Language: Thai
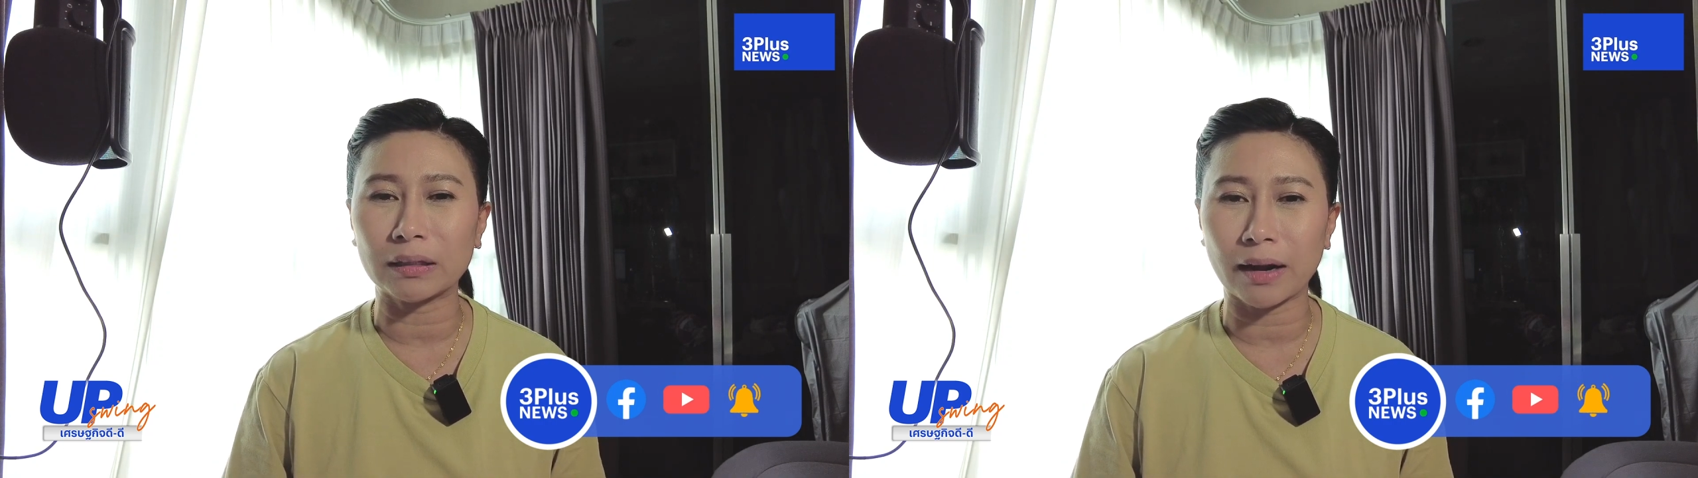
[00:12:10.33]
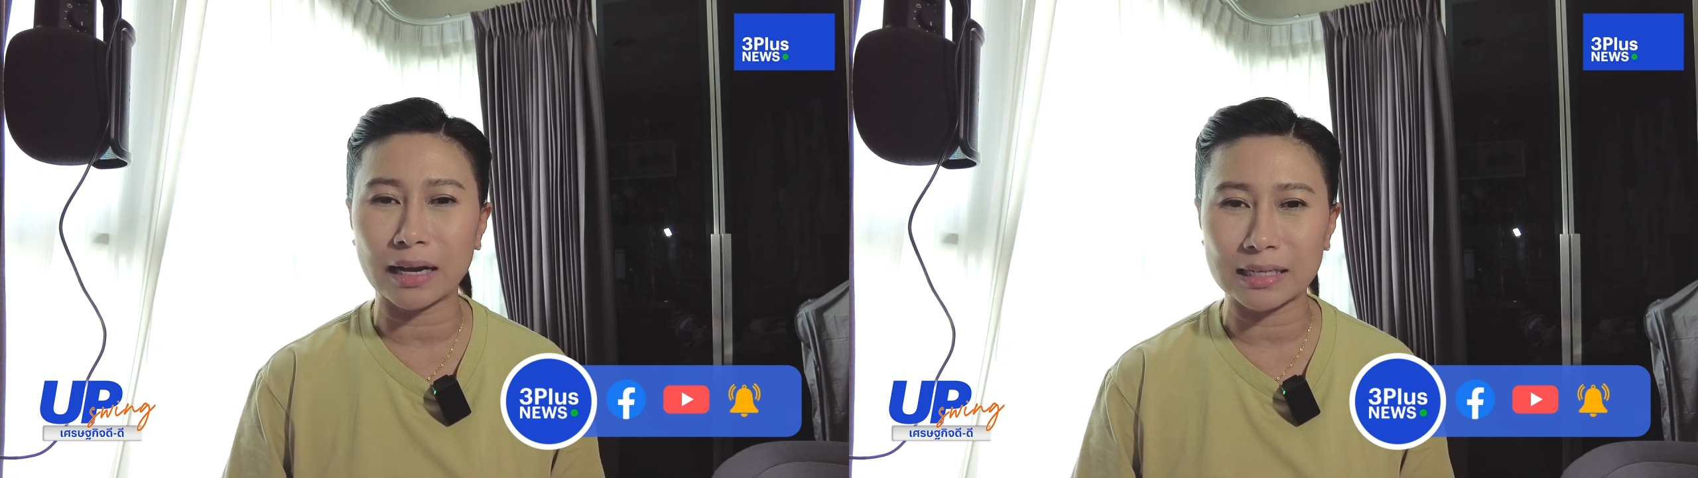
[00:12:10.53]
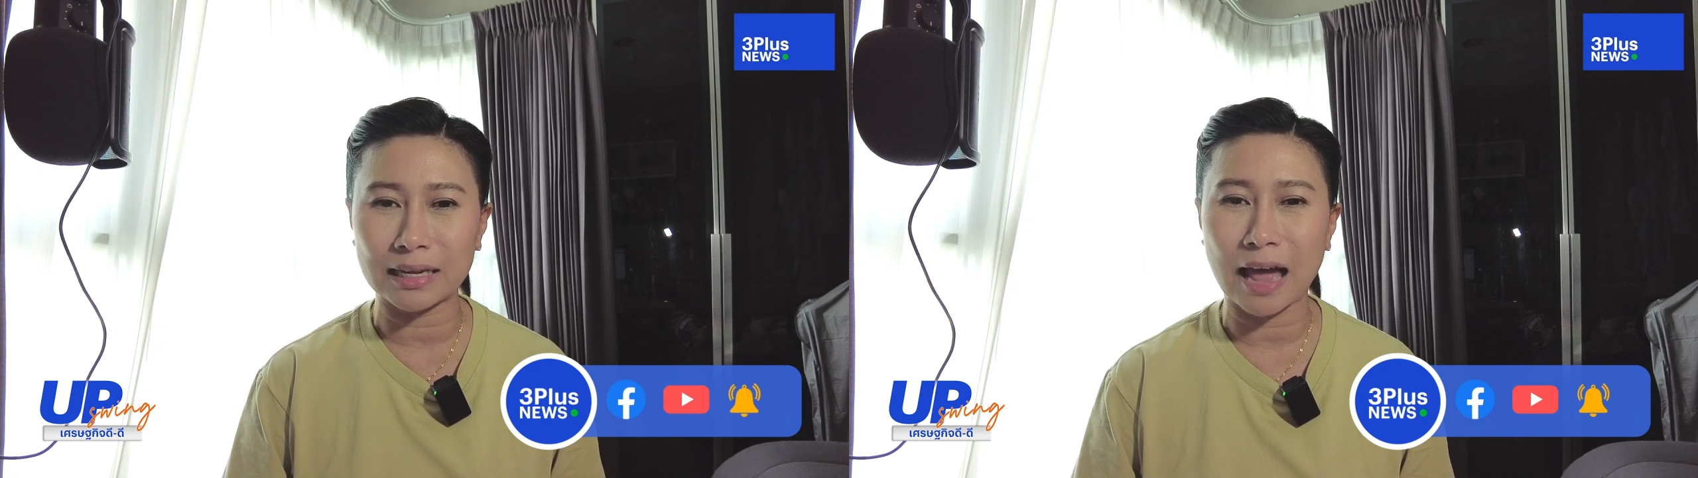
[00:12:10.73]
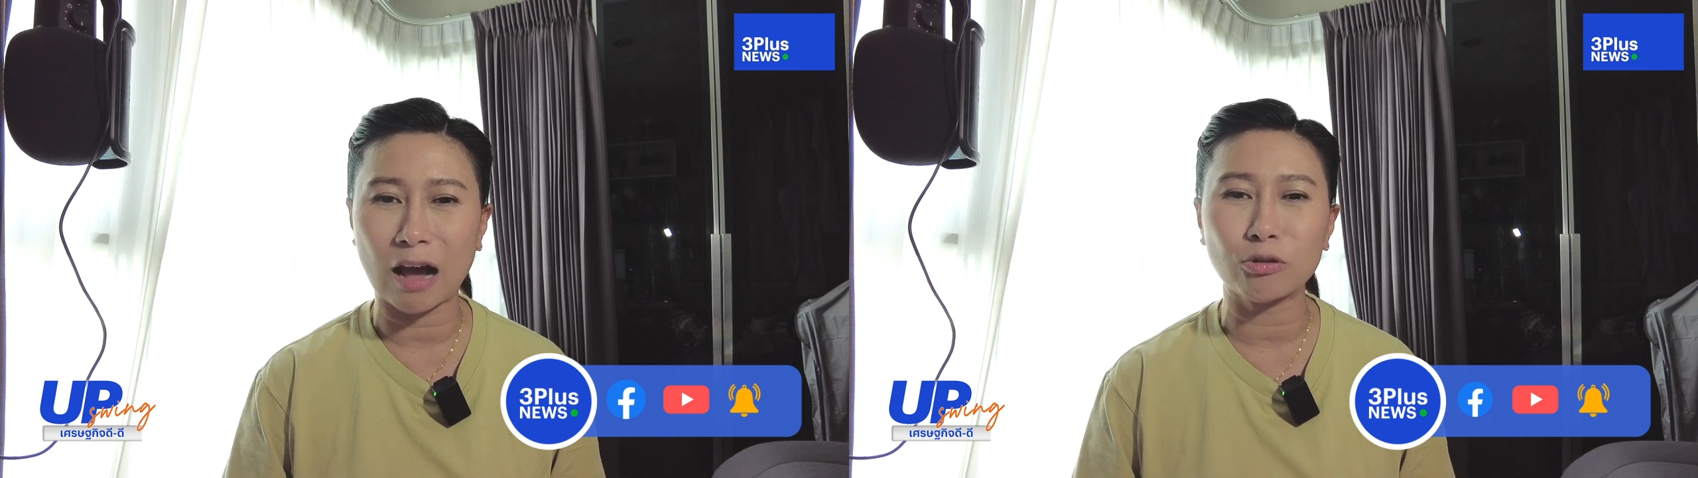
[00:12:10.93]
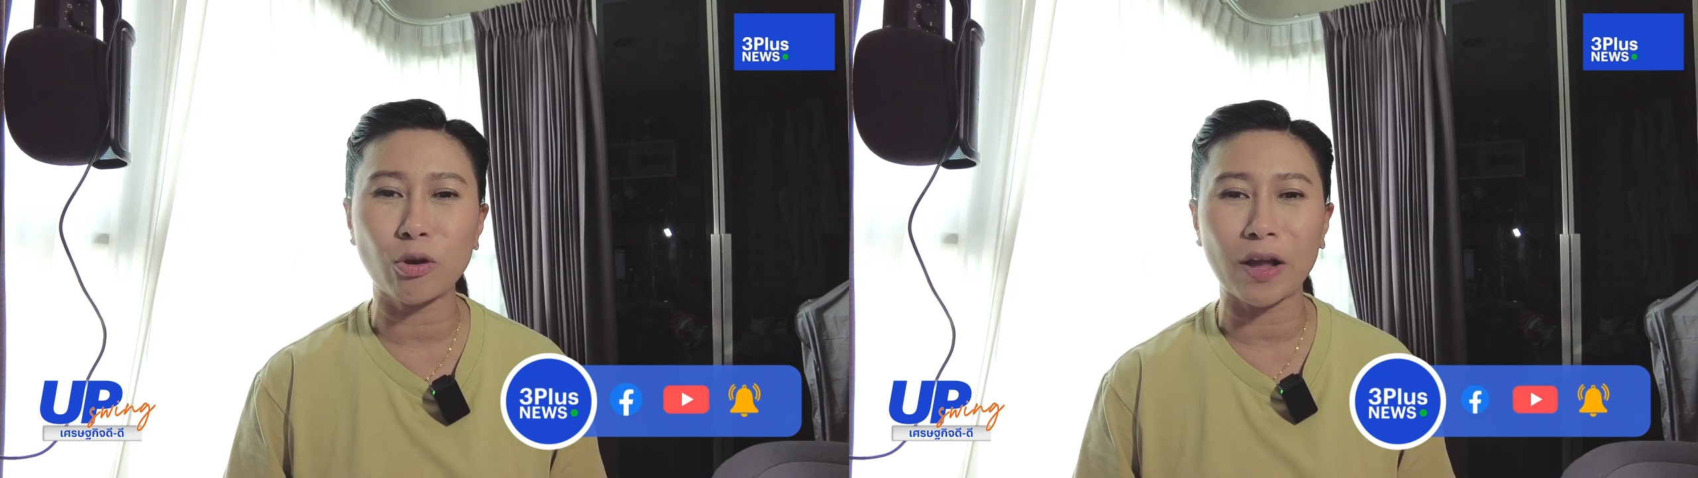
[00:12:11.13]
ทรกจี ลา
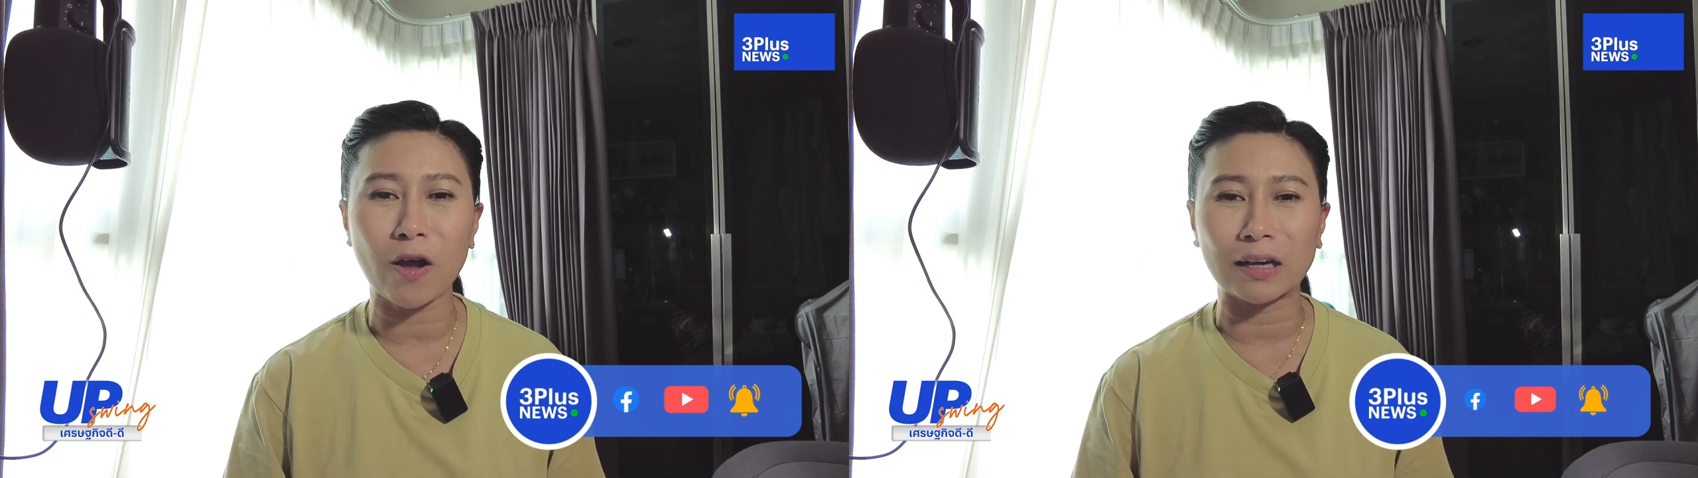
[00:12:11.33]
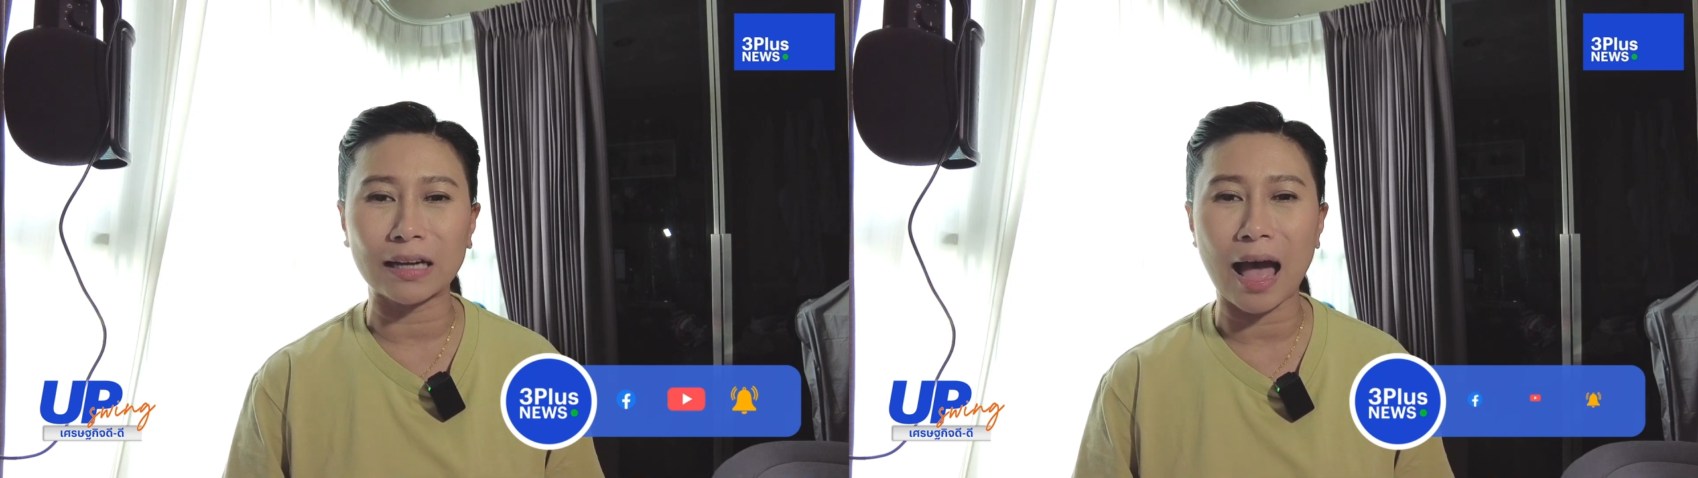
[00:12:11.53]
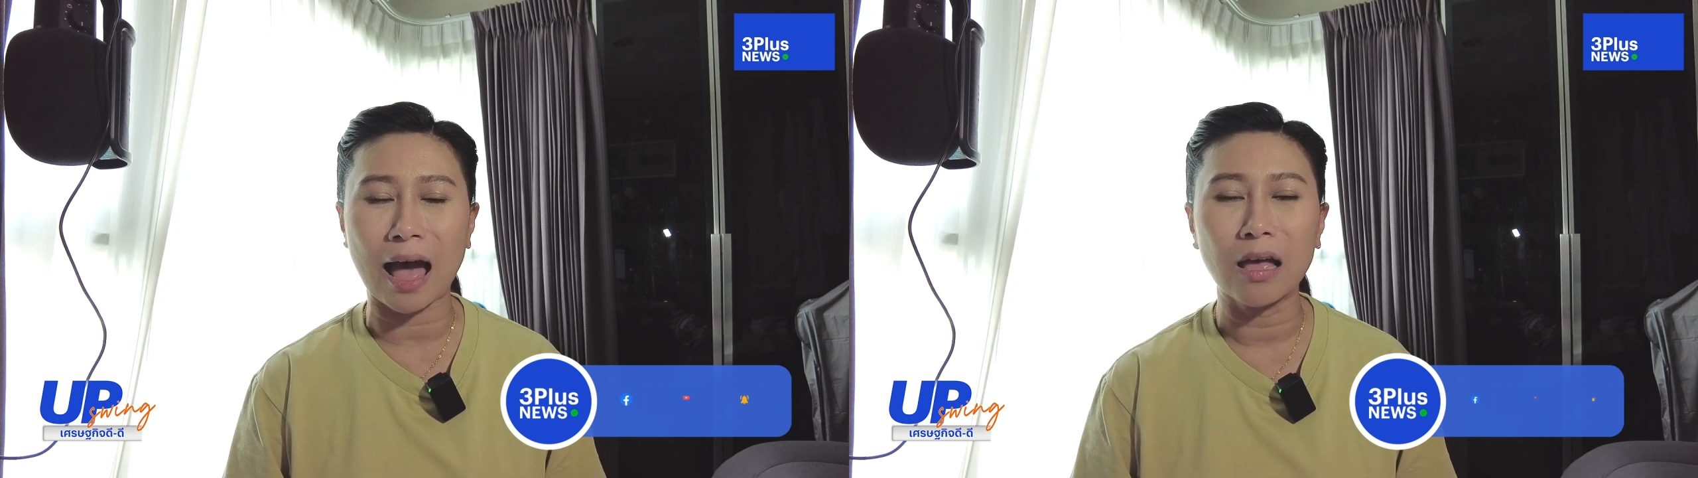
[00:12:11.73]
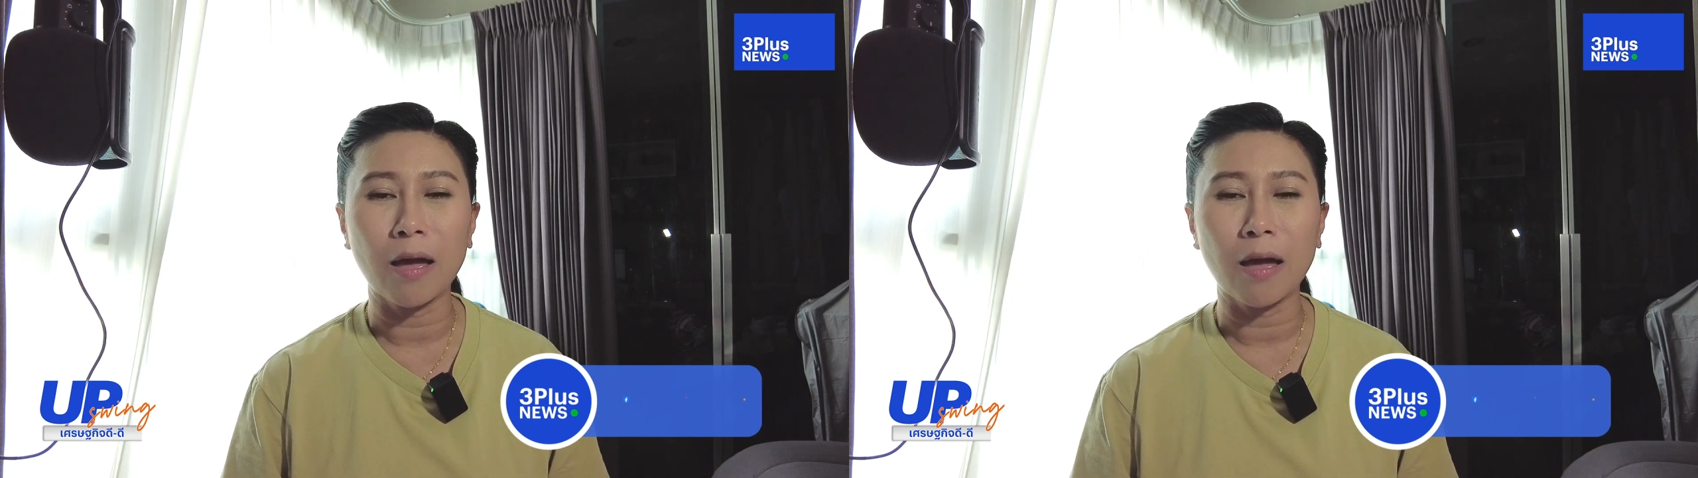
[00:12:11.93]
คุณผู้ชมไปก่อนค่ะ